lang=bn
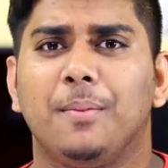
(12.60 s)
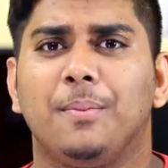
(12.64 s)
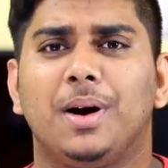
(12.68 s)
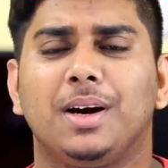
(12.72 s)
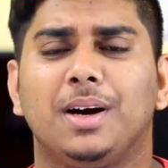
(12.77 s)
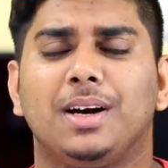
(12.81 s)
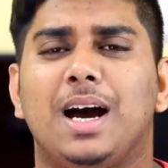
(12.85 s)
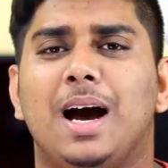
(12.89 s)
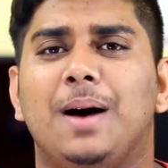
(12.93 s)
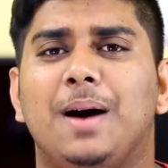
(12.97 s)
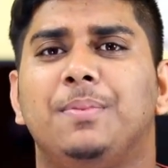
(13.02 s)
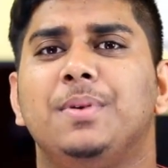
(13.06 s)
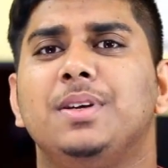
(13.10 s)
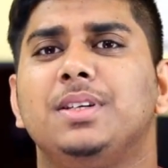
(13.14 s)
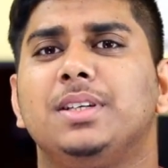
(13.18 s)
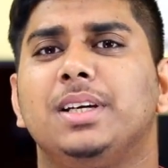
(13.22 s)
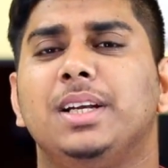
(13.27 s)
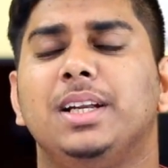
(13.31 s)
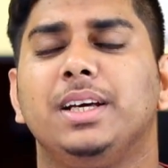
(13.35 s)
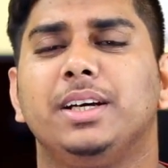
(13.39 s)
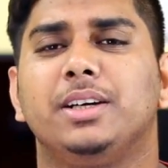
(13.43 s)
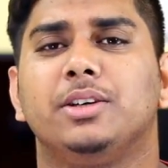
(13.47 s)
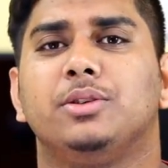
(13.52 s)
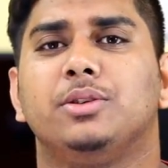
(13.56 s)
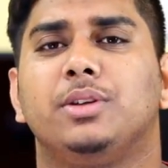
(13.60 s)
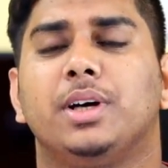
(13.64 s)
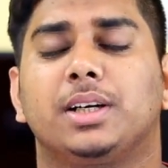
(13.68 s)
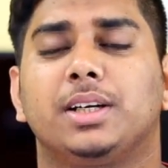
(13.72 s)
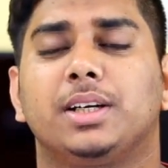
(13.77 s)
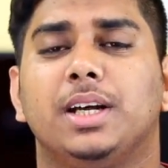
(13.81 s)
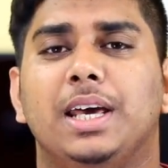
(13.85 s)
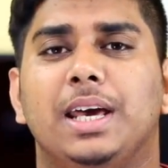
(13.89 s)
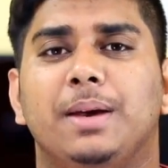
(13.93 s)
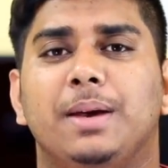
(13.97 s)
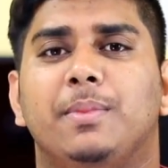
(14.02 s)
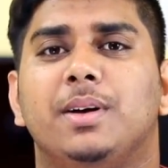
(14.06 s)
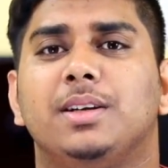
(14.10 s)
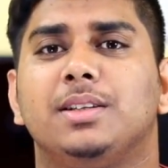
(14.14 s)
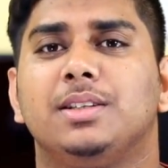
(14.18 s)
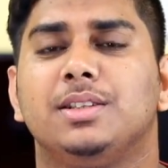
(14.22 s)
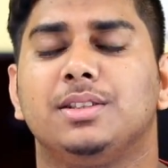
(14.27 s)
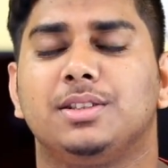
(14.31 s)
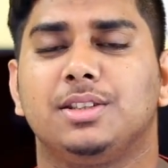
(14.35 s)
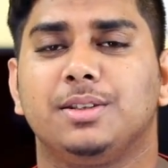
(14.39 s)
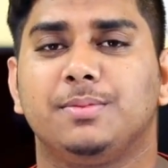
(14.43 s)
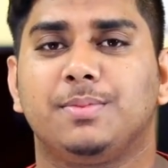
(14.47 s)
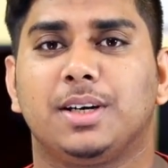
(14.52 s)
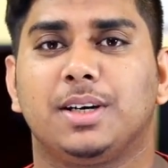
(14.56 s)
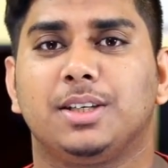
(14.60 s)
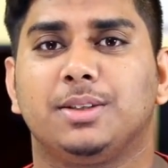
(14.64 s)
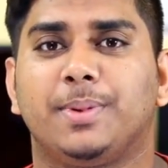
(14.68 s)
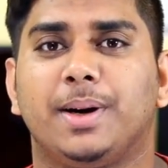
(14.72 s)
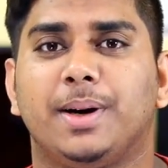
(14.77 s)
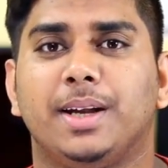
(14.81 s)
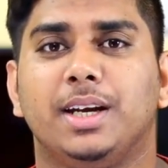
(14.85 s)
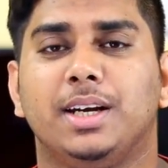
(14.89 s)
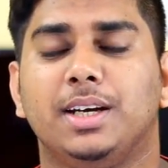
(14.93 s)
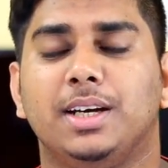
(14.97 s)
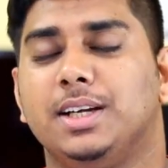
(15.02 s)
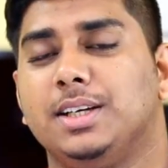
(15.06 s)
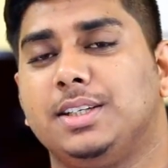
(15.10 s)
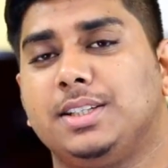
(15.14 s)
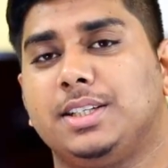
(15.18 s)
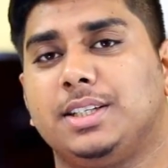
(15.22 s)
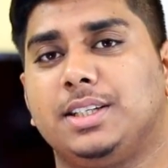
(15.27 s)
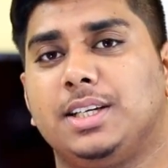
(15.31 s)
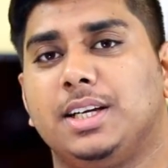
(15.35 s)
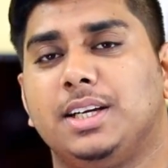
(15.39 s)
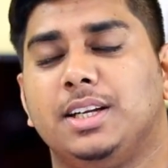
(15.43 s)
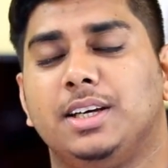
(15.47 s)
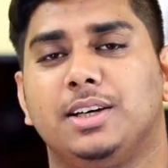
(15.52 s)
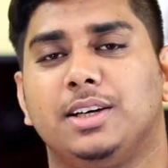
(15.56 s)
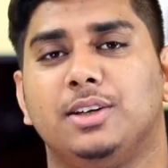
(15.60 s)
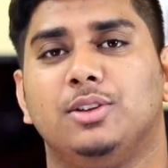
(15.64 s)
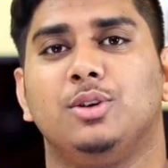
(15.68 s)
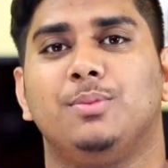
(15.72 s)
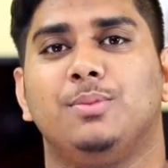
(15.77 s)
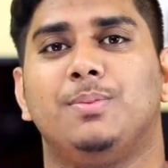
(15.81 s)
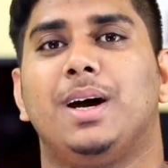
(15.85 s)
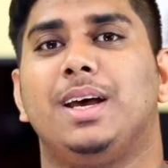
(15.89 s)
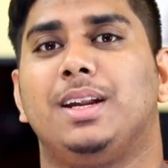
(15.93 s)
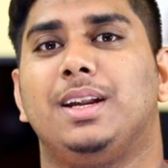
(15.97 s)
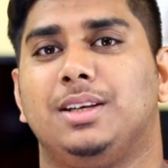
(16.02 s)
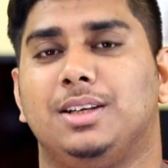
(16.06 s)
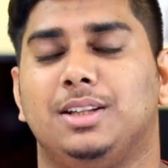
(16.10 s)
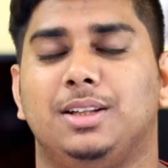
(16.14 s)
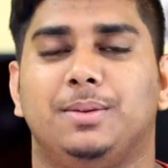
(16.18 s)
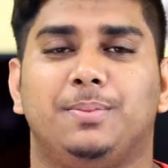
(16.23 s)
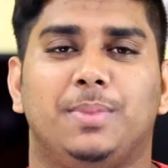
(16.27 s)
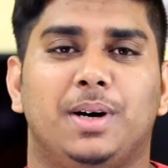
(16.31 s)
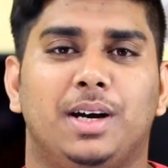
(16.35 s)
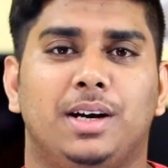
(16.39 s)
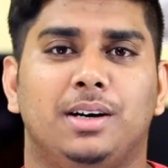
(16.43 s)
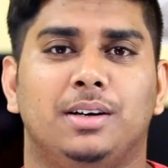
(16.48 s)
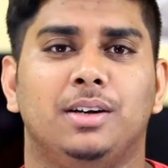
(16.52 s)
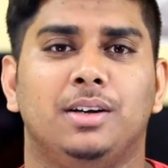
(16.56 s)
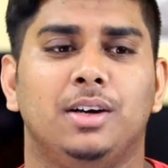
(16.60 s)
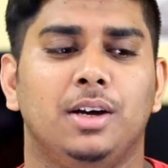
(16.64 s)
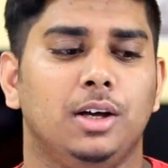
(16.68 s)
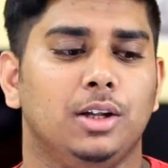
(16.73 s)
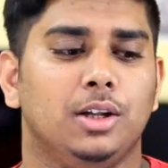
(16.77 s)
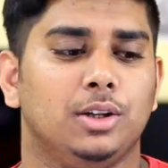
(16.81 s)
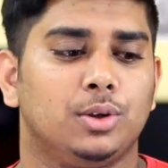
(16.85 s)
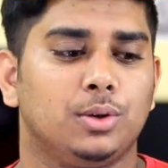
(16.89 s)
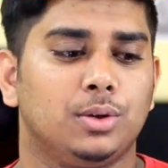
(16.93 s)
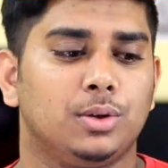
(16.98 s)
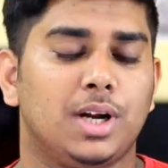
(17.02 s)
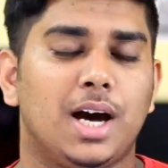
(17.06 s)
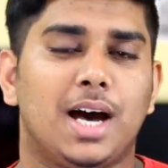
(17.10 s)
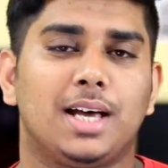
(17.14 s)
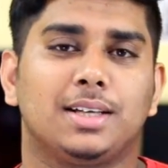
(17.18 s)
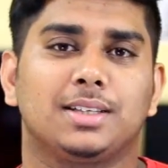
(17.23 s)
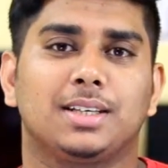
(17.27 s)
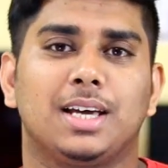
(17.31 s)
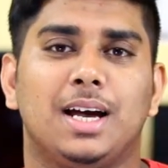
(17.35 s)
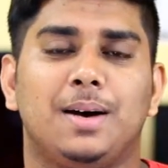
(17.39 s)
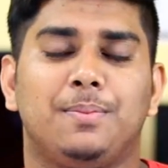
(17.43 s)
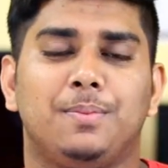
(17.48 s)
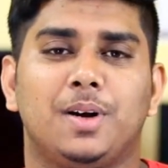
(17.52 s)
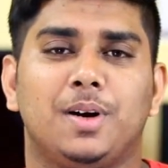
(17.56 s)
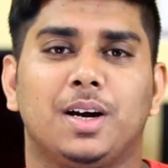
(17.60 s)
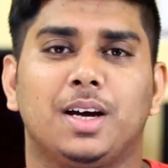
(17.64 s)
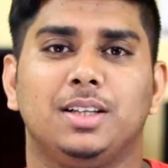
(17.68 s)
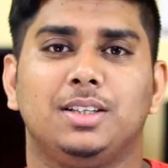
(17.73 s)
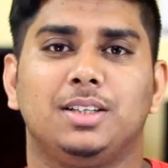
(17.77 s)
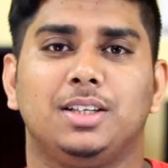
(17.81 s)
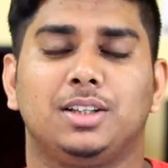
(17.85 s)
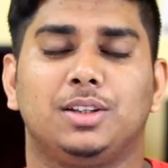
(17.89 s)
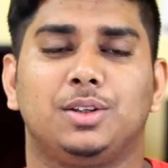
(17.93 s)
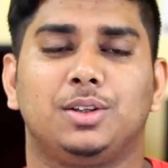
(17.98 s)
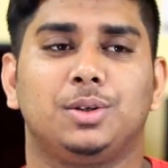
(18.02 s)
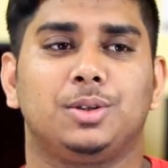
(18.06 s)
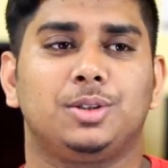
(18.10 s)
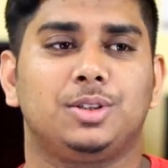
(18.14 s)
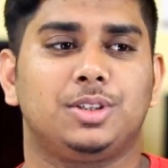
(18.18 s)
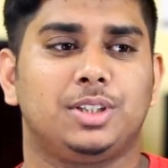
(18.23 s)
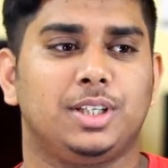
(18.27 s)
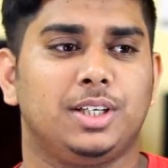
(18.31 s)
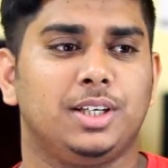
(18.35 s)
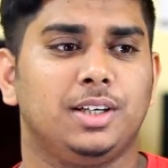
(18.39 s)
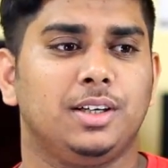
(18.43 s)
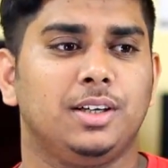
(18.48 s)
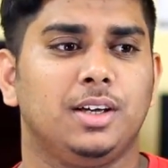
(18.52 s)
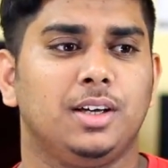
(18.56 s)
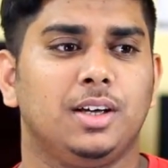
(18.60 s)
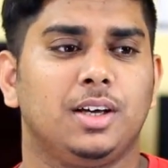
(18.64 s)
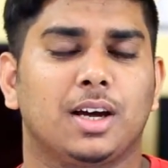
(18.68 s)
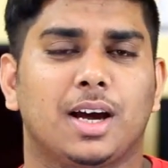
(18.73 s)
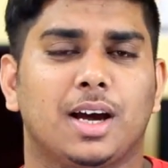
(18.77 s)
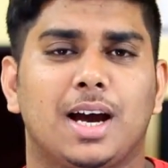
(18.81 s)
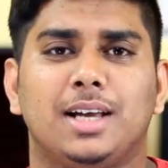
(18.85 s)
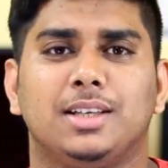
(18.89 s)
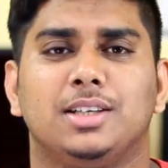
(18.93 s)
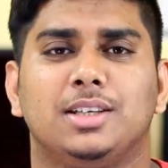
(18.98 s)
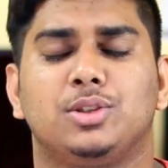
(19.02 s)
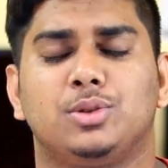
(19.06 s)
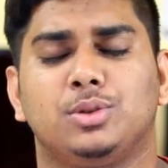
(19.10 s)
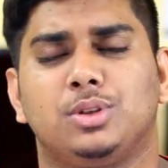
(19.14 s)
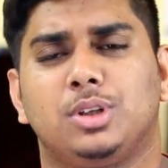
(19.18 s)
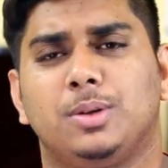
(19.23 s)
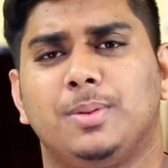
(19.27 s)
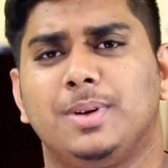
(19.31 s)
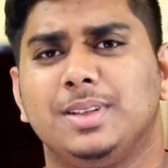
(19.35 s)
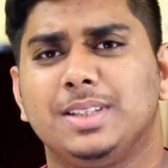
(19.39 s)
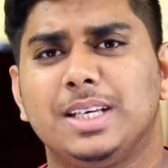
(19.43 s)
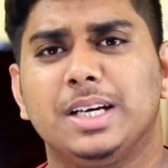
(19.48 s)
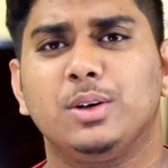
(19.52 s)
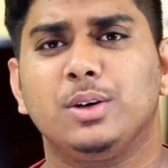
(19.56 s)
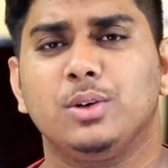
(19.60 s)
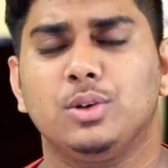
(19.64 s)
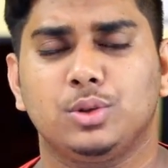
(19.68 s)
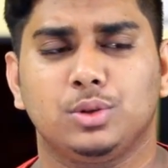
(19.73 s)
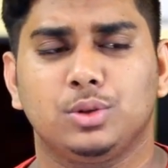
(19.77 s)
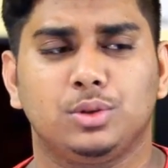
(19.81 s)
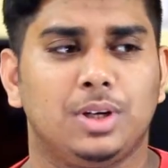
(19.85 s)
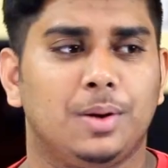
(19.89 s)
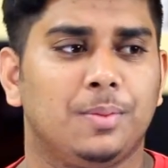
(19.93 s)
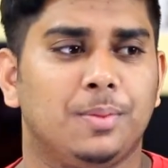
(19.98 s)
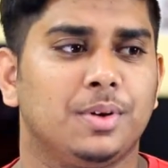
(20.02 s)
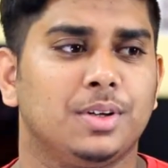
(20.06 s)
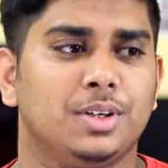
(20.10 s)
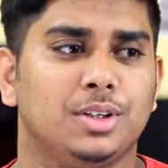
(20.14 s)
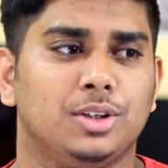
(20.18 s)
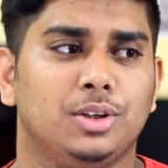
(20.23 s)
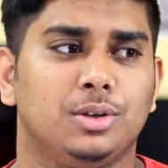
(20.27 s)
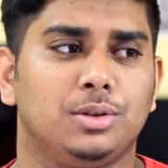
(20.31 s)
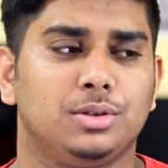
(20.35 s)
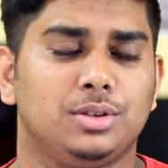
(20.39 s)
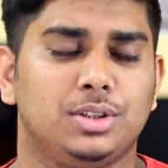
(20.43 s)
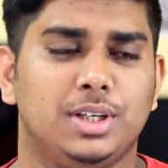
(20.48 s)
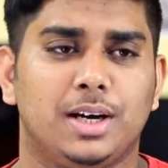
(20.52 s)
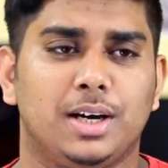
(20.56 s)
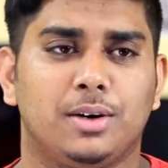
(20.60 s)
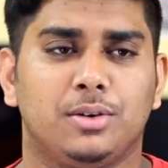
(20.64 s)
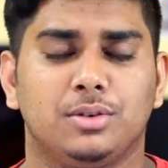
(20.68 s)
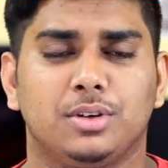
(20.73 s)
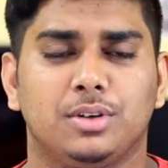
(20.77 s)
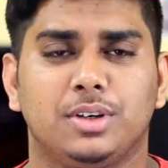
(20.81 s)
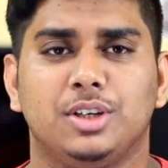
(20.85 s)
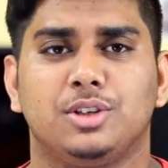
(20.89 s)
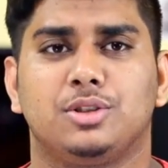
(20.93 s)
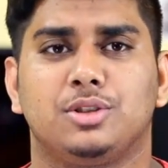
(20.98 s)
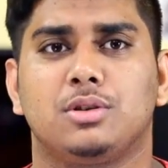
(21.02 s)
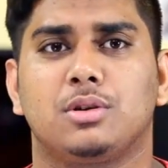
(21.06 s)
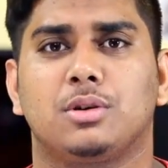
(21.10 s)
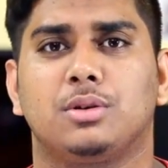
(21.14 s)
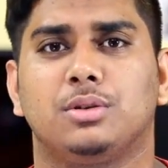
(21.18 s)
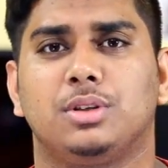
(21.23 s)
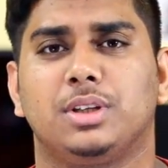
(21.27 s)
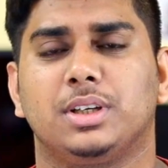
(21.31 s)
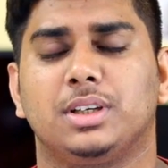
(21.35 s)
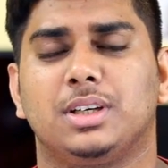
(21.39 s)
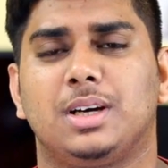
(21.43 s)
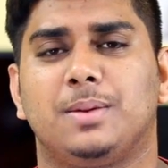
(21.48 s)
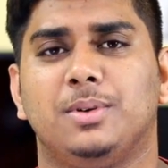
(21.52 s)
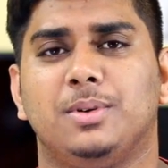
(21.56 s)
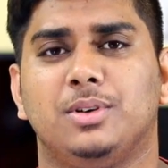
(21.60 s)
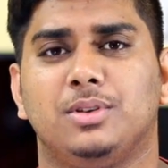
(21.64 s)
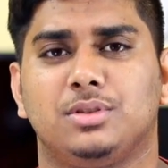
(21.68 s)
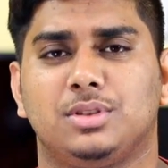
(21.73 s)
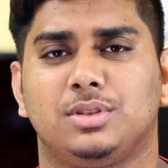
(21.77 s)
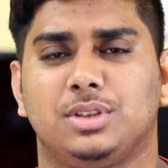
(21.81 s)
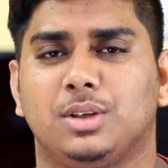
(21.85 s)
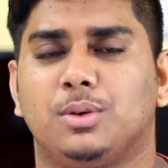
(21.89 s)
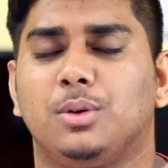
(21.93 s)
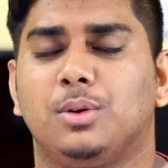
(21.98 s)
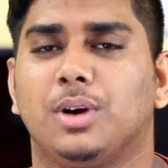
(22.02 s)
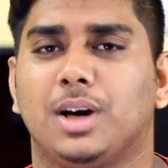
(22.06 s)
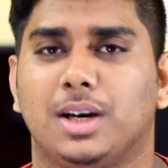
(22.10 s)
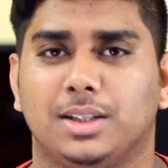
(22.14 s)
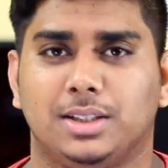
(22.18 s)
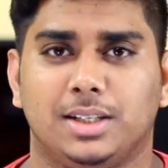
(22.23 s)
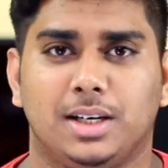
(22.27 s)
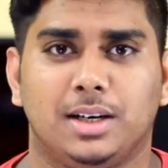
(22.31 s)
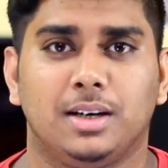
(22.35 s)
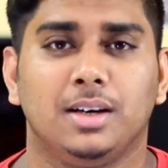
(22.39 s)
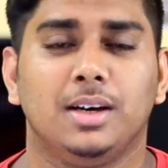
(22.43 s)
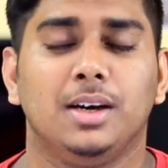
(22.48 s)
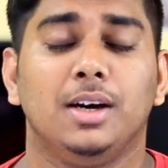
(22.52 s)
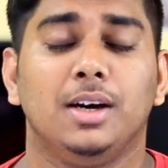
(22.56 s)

বাট আপনি চাইলে কিন্তু একটা এমার্জেন্সি পাস বানিয়ে নিয়ে সেটা নিয়ে কিন্তু বাইরে যেতে পারেন ধরুন আজকে আপনাকে যেতে হচ্ছে কাজের সূত্রে বা যে কোনো সূত্রে আপনি যেতে হচ্ছে এখন কৃষ্ণনগর থেকে যাবেন হচ্ছে কলকাতা